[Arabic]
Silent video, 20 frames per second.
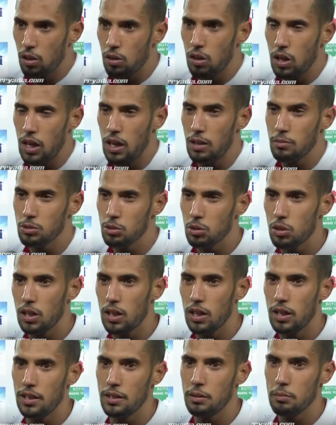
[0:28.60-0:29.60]
والحمد
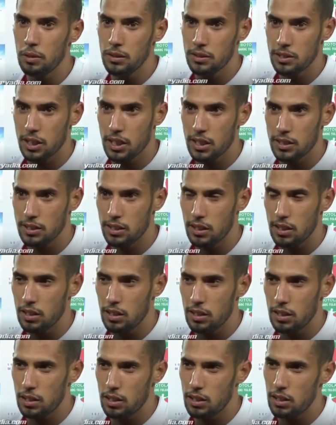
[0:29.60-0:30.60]
لله يعني بانت كاسا
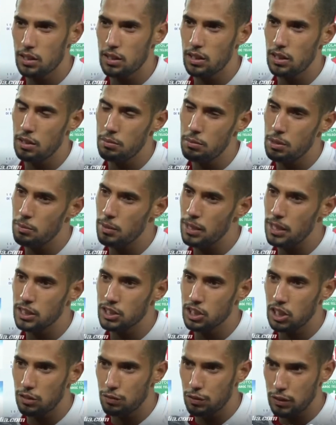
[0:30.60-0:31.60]
امام
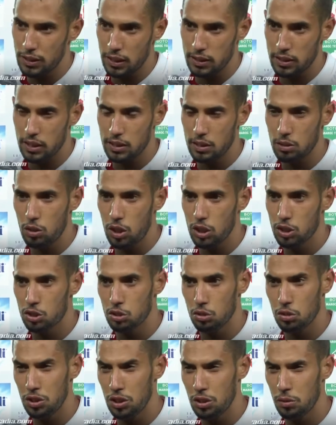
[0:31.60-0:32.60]
الرجاء فتعطتنا عطاتنا واحد
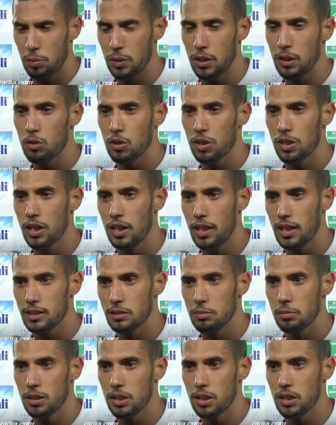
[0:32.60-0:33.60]
الشكنه كبيره وكنا
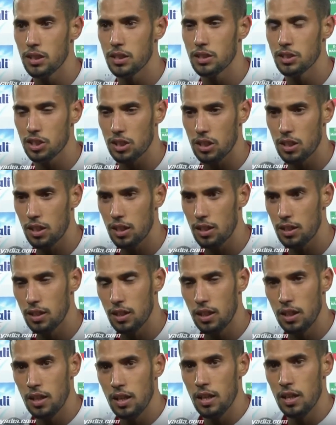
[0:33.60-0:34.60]
عازمين اننا ان شاء الله
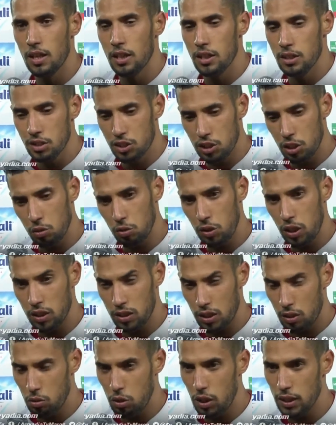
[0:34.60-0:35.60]
نجيو
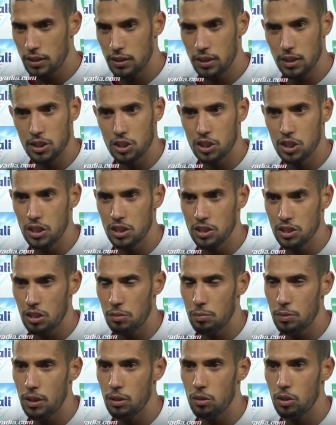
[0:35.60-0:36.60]
ونحققوا واحد النتيجه
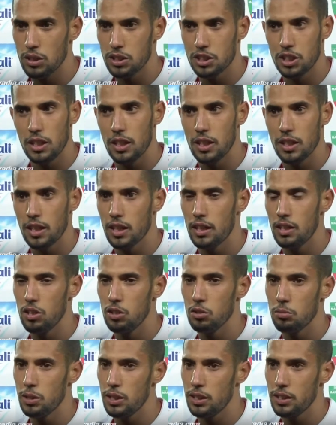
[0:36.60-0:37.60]
ايجابيه وهذا الشيء اللي كان
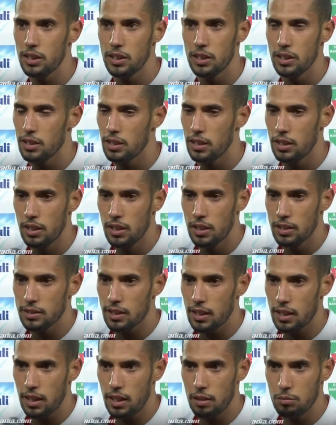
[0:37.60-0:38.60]
اليوم يعني
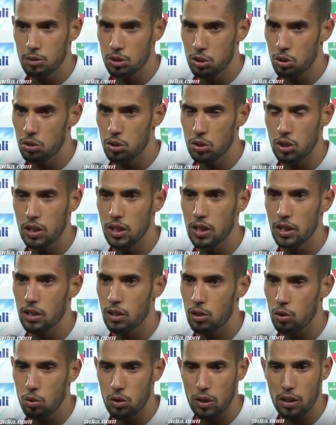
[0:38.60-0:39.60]
صراحه مجهود
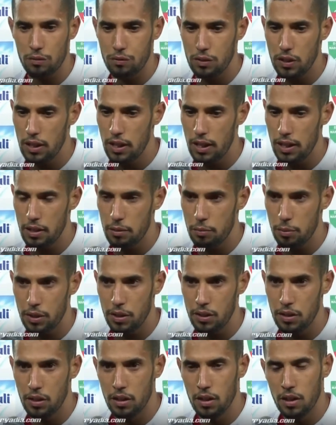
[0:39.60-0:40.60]
لخرافي
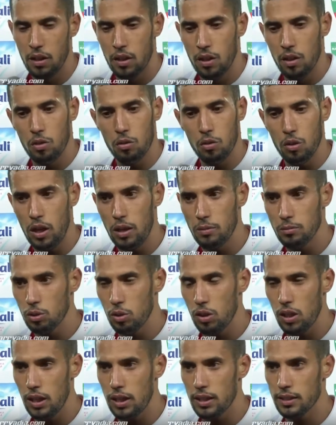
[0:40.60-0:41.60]
خرافي والحمد
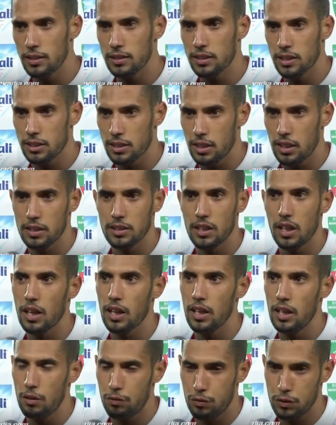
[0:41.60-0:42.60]
لله على هاد الانتصارات اللي
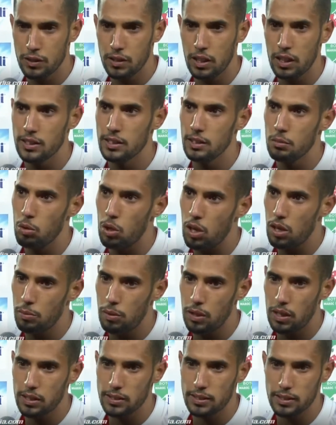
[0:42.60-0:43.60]
غيحفزنا عندنا
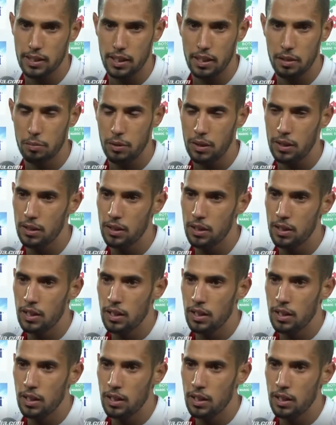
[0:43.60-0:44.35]
مقابلات صعيبه